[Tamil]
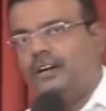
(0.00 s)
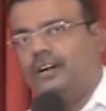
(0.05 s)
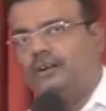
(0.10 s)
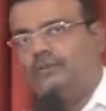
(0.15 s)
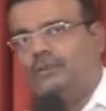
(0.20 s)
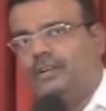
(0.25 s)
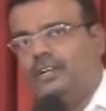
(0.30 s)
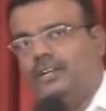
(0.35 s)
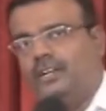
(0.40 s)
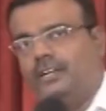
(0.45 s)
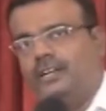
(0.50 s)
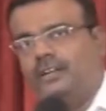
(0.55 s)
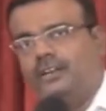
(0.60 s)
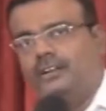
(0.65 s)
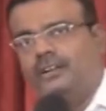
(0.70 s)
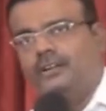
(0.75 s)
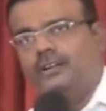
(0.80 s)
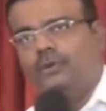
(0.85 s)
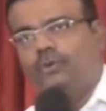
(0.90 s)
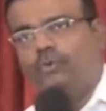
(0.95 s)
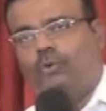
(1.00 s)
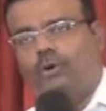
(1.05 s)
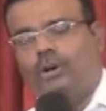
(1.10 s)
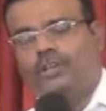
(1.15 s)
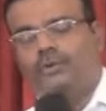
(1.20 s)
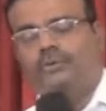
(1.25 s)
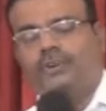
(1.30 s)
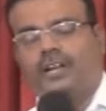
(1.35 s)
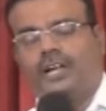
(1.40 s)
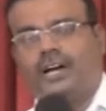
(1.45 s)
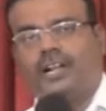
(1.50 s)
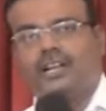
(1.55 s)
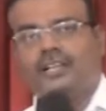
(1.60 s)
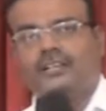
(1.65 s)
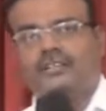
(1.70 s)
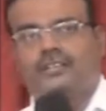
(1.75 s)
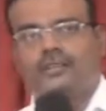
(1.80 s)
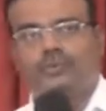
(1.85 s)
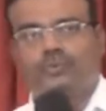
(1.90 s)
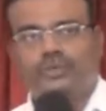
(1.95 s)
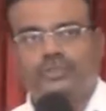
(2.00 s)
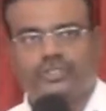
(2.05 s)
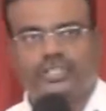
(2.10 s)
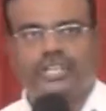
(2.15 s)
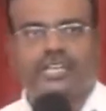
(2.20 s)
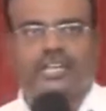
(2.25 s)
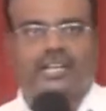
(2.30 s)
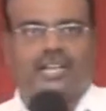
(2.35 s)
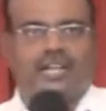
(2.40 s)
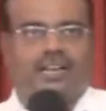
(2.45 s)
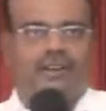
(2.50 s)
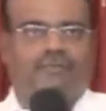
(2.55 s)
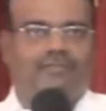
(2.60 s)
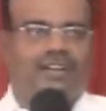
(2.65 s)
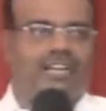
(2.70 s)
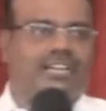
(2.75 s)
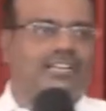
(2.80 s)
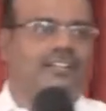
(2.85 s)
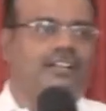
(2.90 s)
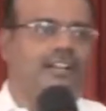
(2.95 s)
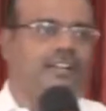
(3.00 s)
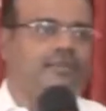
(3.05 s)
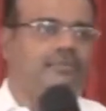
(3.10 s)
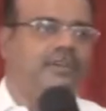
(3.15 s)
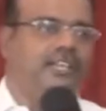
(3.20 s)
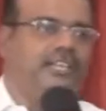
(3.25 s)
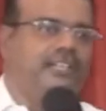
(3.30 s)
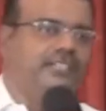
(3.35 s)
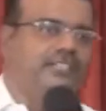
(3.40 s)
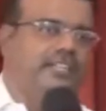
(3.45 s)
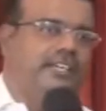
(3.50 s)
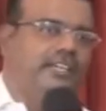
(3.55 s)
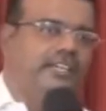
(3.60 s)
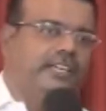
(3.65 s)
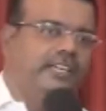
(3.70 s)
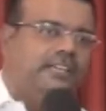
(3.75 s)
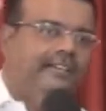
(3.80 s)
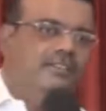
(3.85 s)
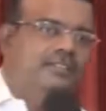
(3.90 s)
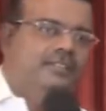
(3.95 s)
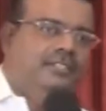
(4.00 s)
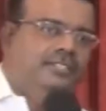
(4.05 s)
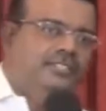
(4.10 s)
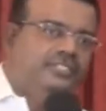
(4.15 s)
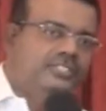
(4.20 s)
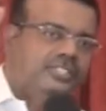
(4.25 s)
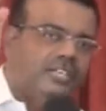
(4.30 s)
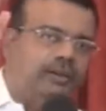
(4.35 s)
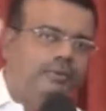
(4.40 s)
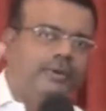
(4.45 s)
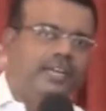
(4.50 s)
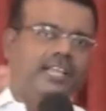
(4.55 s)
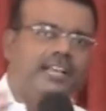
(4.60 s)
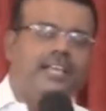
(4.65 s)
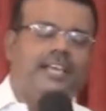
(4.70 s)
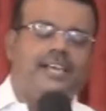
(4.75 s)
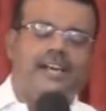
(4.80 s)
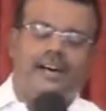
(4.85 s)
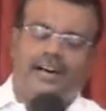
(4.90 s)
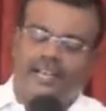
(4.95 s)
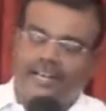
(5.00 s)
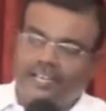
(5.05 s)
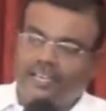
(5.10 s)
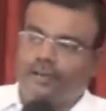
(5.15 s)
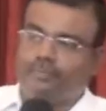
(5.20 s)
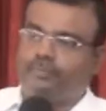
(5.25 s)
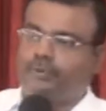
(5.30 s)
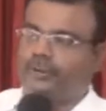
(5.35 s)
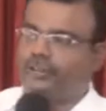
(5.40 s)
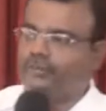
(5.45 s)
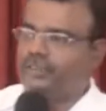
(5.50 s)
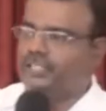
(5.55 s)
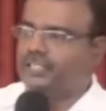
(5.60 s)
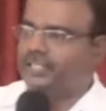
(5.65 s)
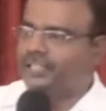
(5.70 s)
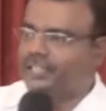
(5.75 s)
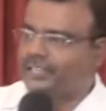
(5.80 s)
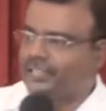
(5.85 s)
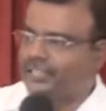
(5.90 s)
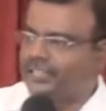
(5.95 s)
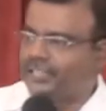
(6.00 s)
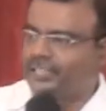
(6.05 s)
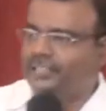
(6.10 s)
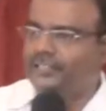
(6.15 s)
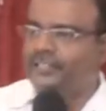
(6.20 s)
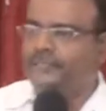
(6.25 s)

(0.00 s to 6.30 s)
அவர் ஓய்வு நாளுக்கு முந்தின நாள் வெள்ளிக்கிழமை அன்றைக்கு சிலுவையிலே அறையப்படுவதற்கு